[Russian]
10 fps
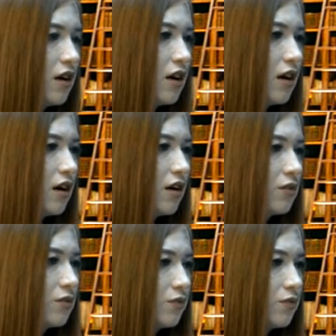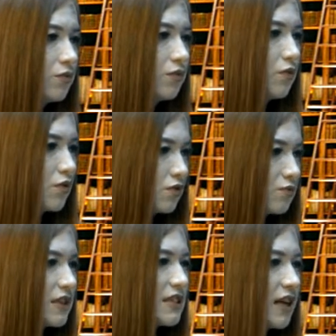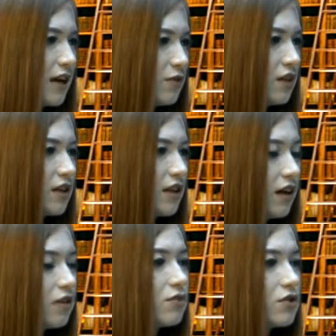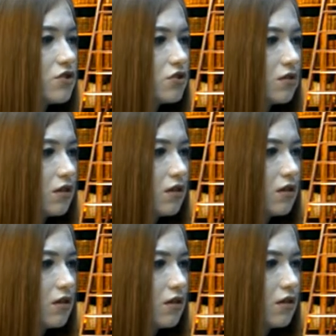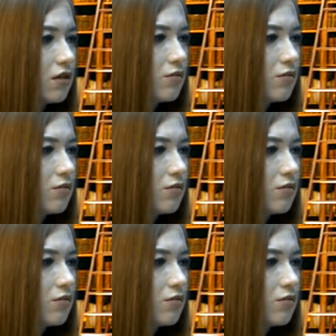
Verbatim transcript: а, форумы, саммиты, да, меж, э,